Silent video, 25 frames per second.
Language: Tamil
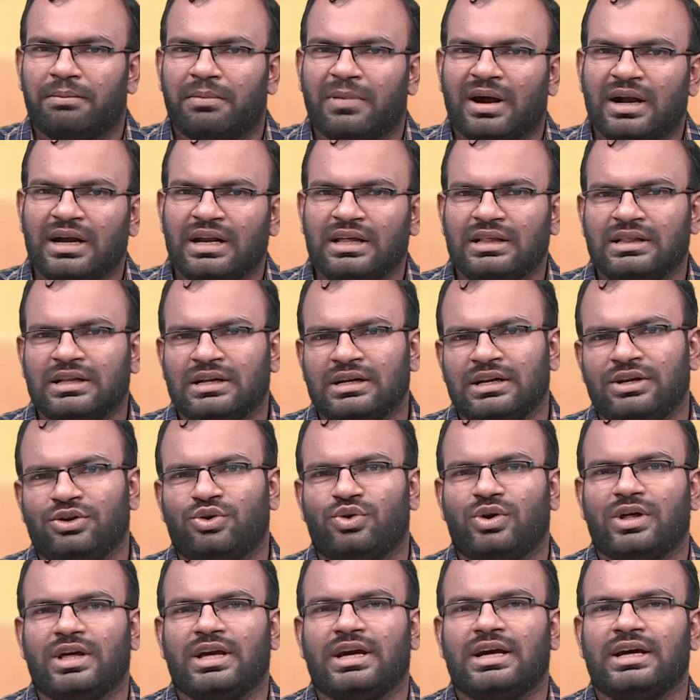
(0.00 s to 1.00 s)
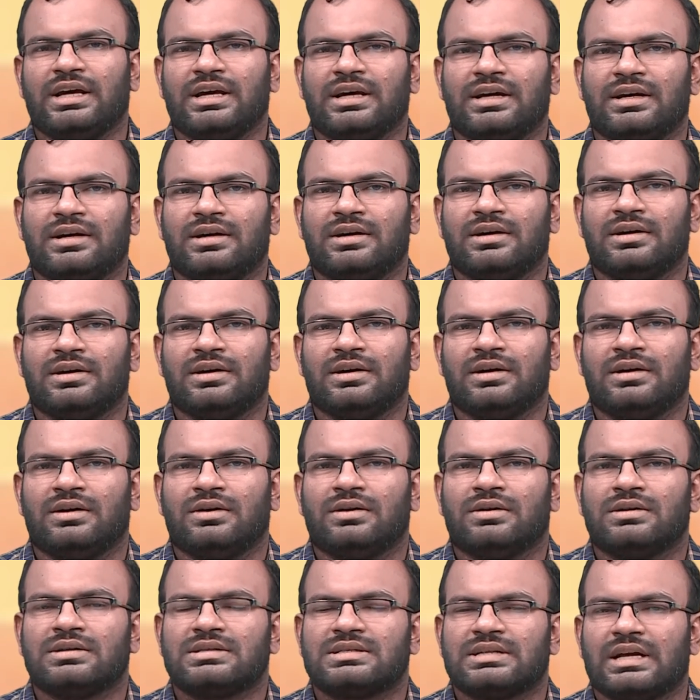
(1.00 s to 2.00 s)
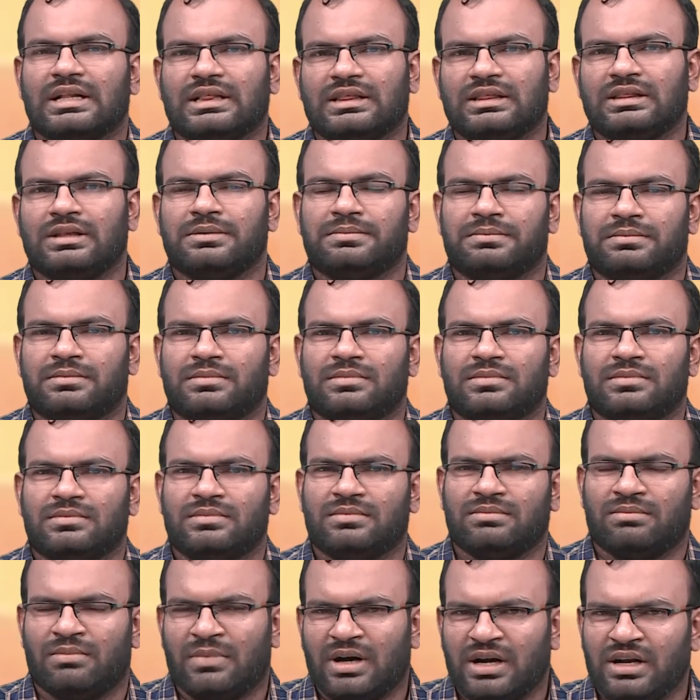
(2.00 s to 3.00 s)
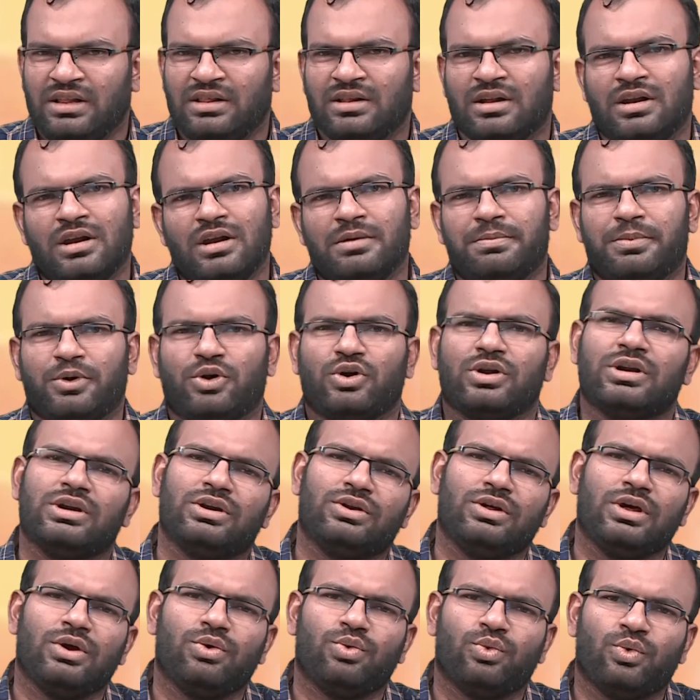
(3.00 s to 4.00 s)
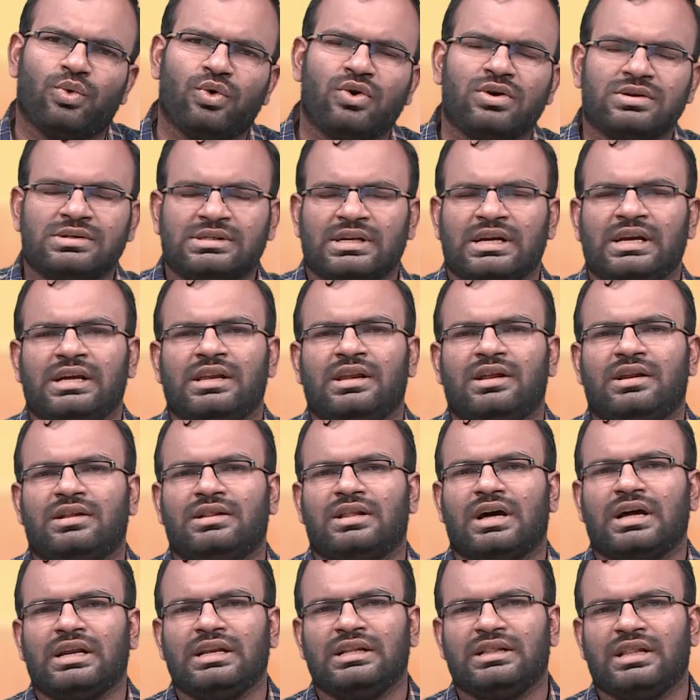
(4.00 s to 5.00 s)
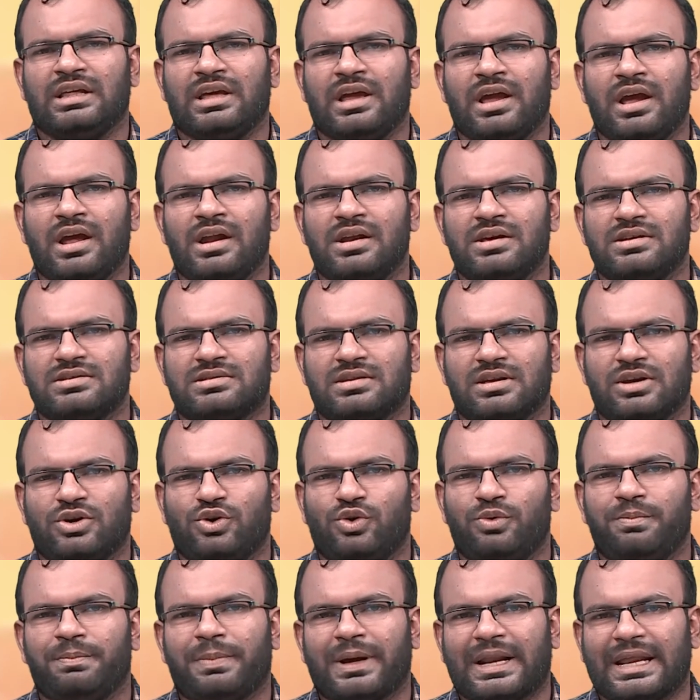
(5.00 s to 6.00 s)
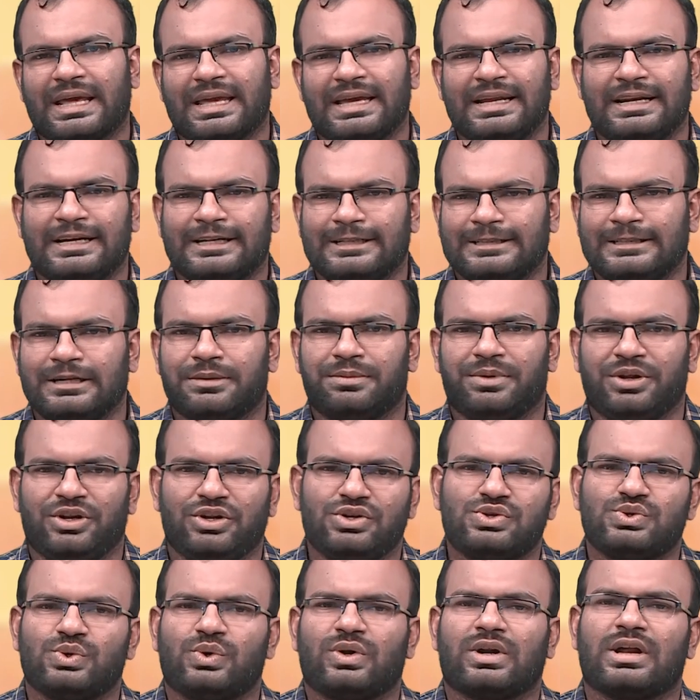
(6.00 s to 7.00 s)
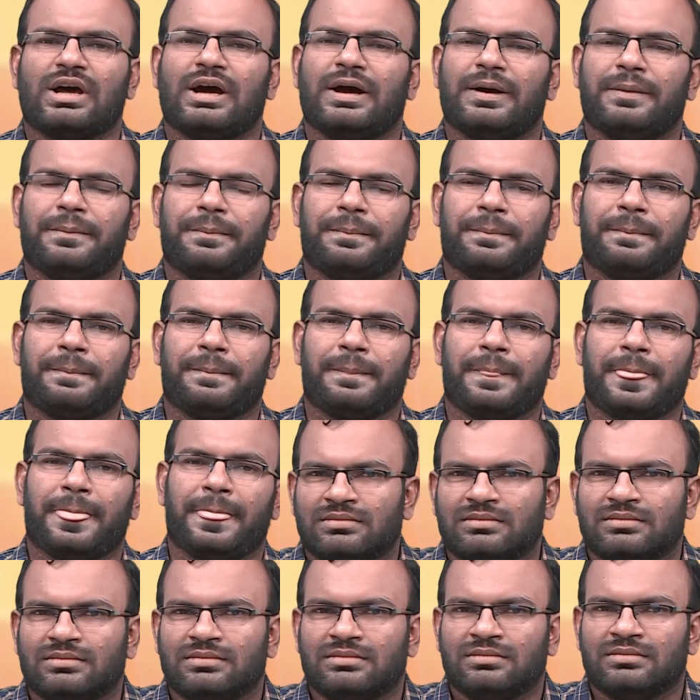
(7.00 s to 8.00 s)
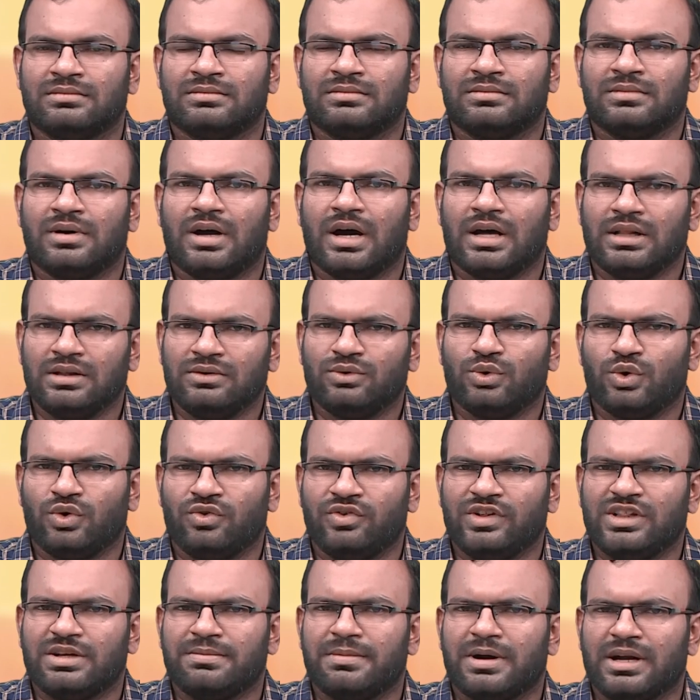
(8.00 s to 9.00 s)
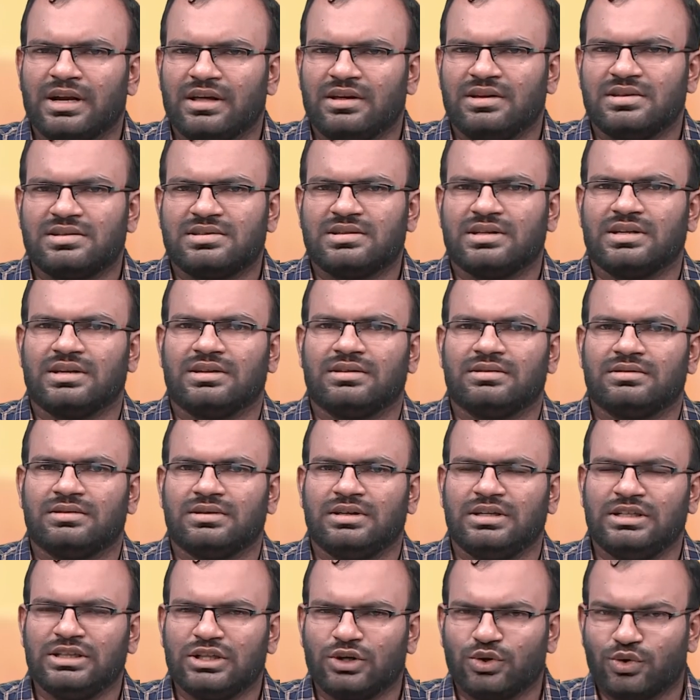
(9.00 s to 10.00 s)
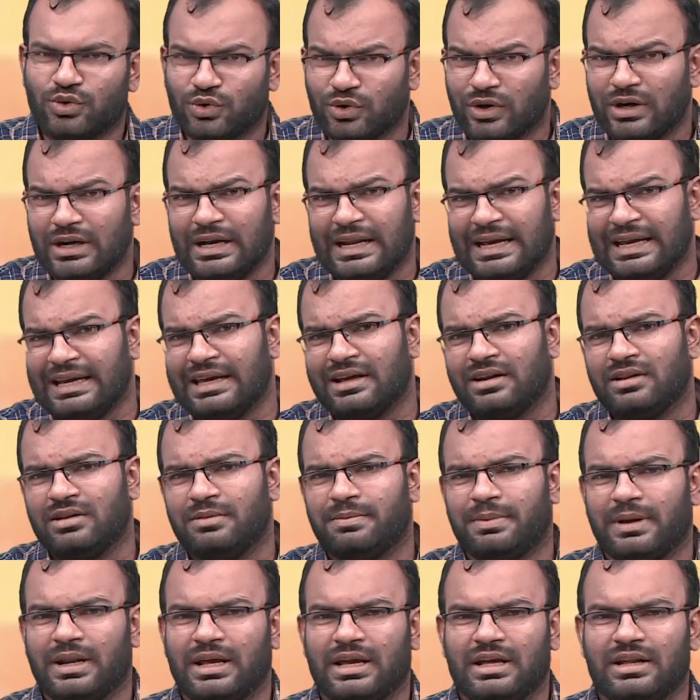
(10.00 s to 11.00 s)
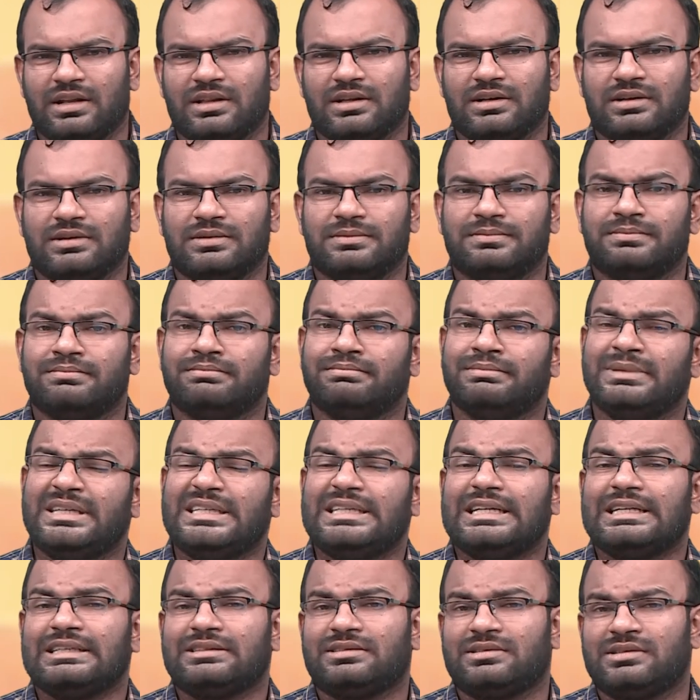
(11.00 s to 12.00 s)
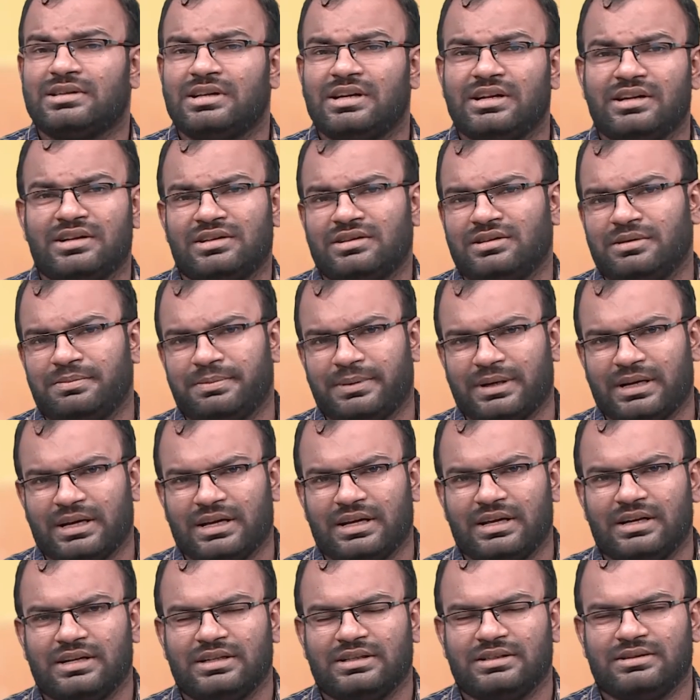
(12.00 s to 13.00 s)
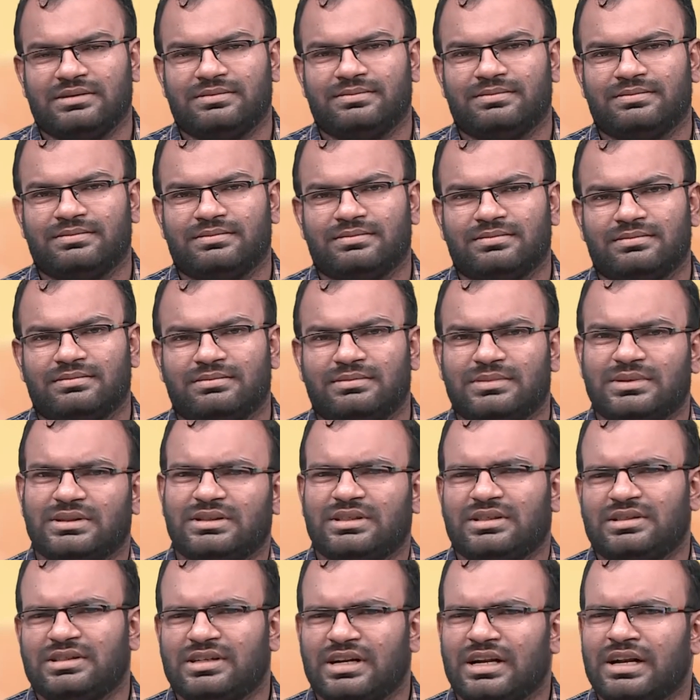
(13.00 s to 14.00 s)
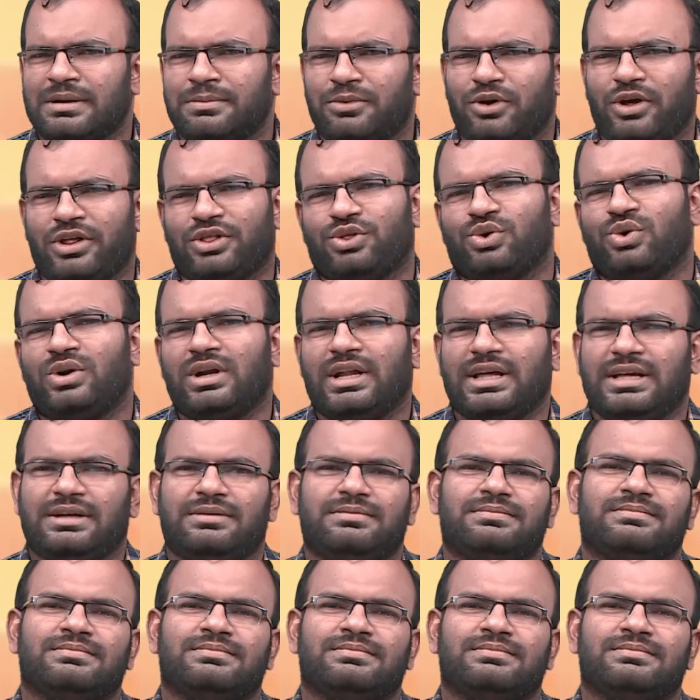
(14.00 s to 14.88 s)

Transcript: மனிதனினுடைய சத்தம் மனித எழுப்புக்கினுடைய தான் இந்த ஏழு இசைகளும் பறக்கின்றது அப்படின்னு சொல்கிறாங்க அது ஒரு விதமான இசை இந்த குரல் எங்கிருந்து பிறக்கிறது மிடற்றிலிருந்து பிறக்கிறது மிடட்னா நம்முடைய தொண்டை